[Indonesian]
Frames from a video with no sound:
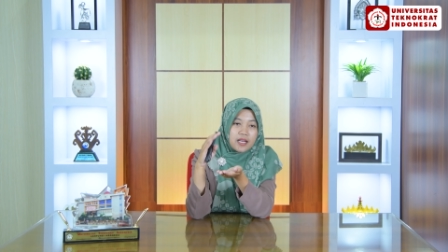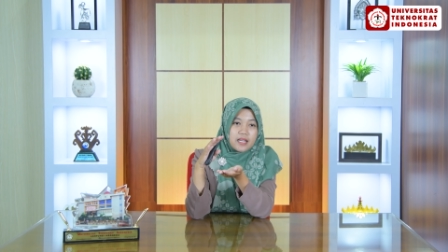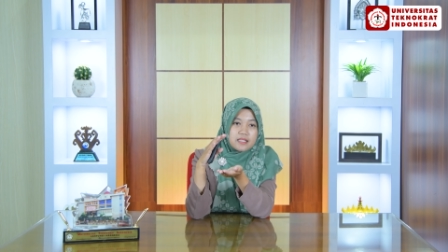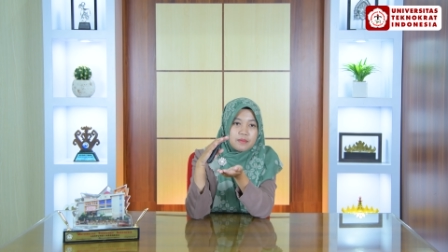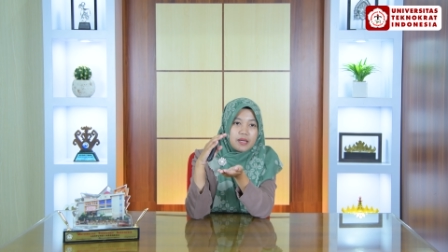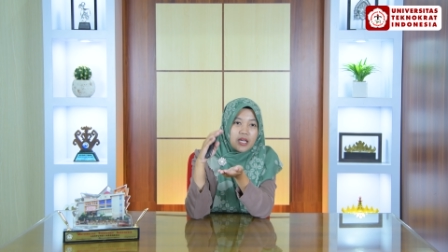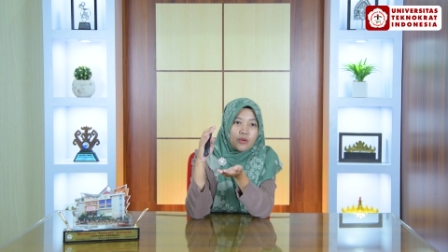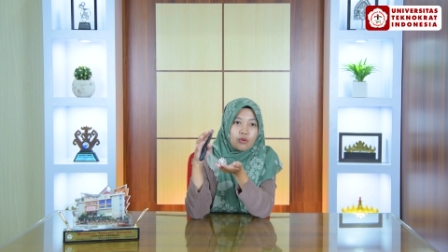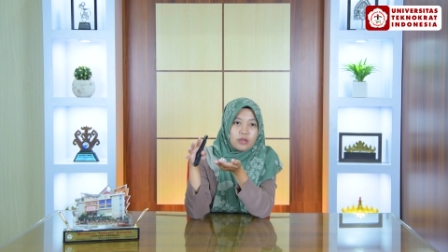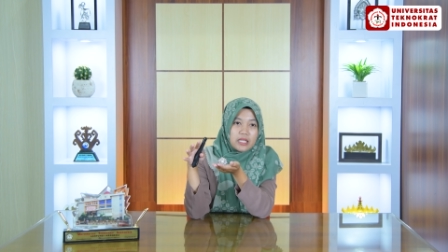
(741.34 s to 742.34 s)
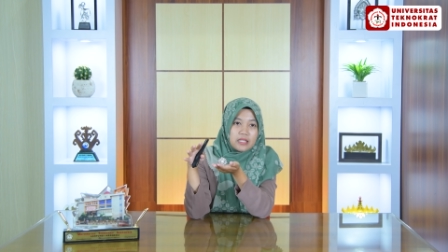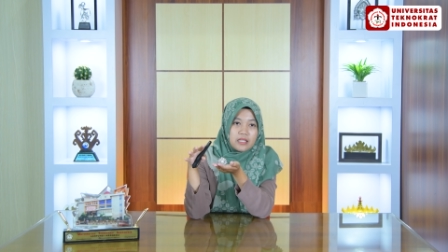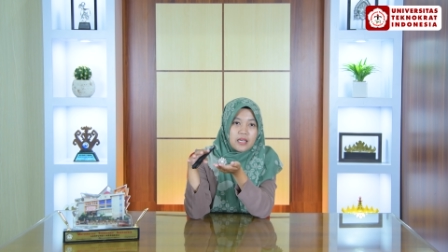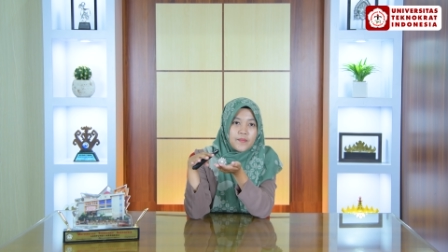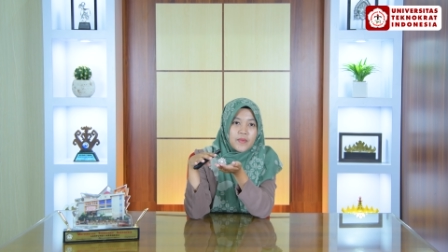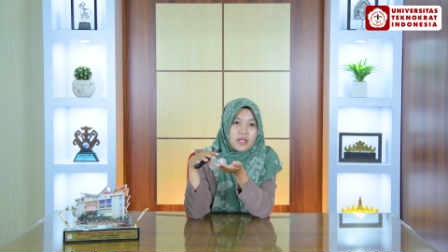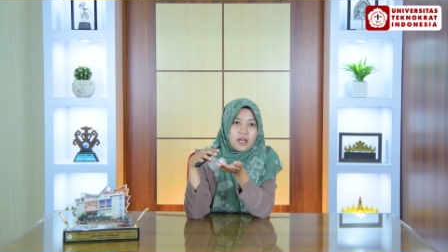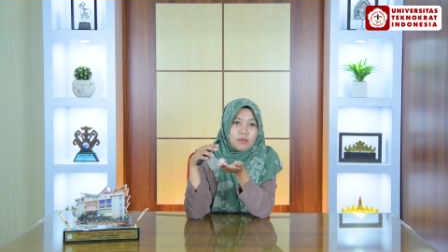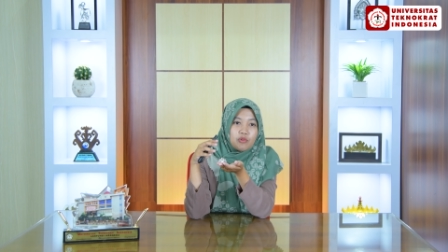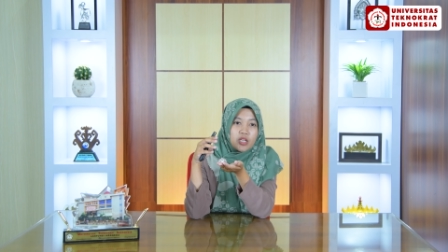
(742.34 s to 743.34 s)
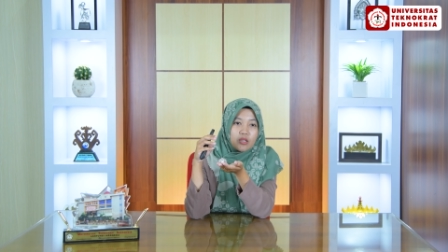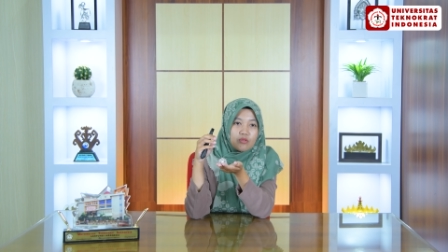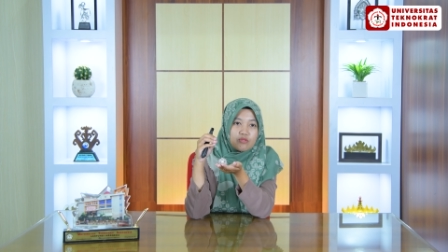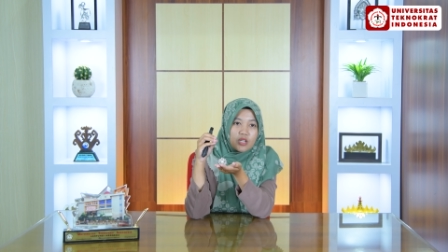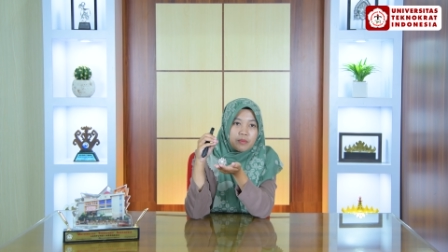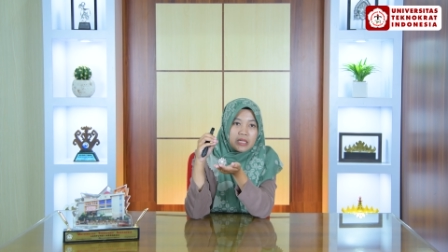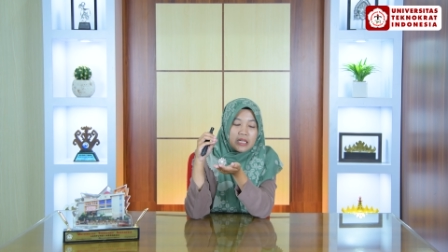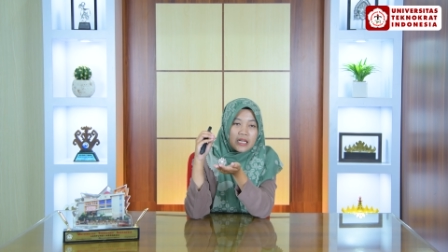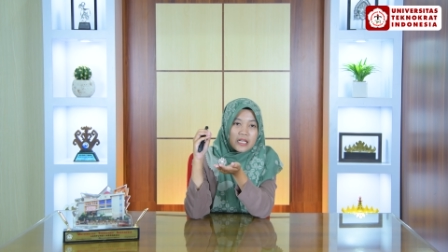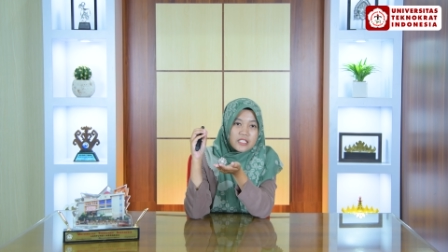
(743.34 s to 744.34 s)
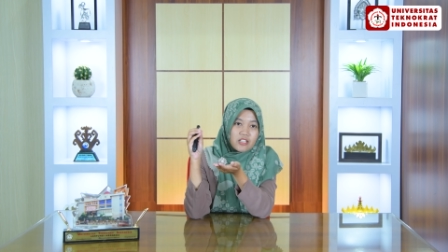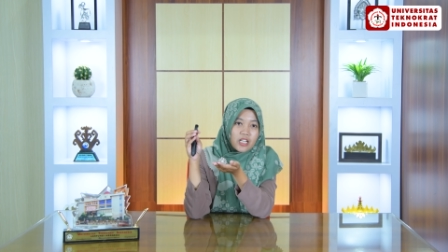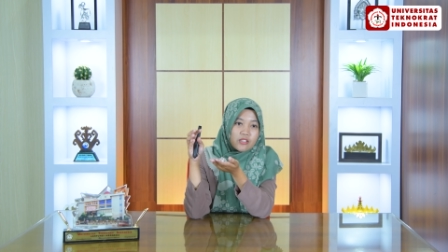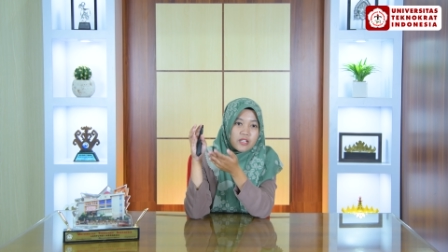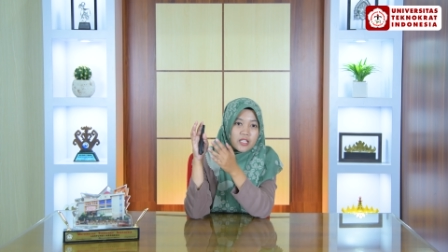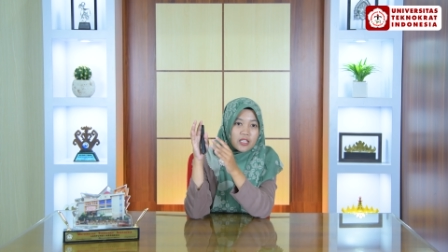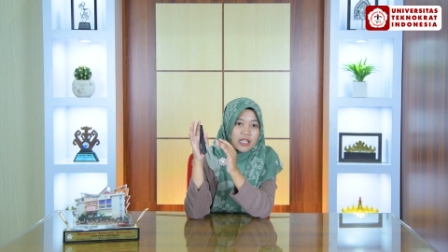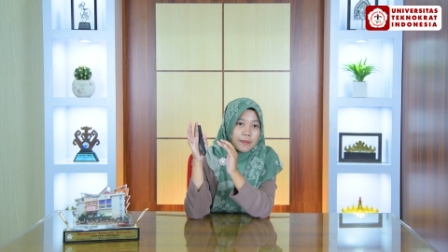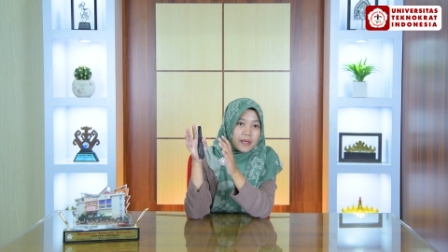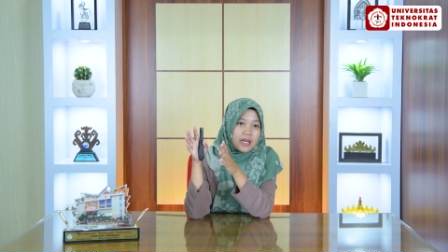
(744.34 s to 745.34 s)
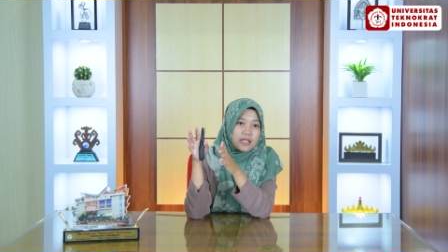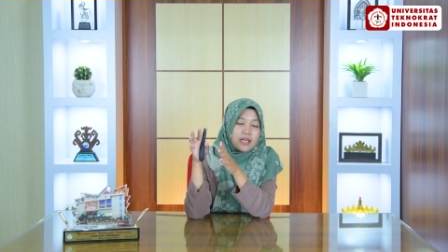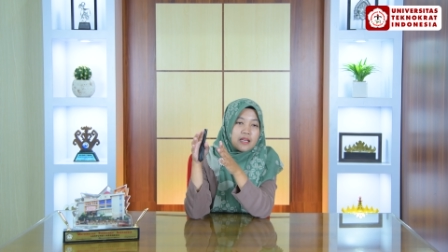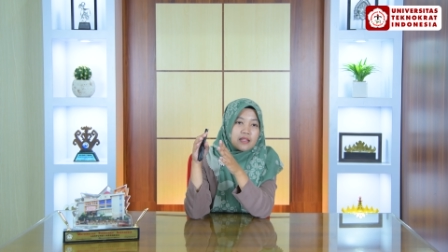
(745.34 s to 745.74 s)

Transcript: Anda sebagai guru nantinya. Kemudian tujuan pendidikan nasional sudah ditetapkan,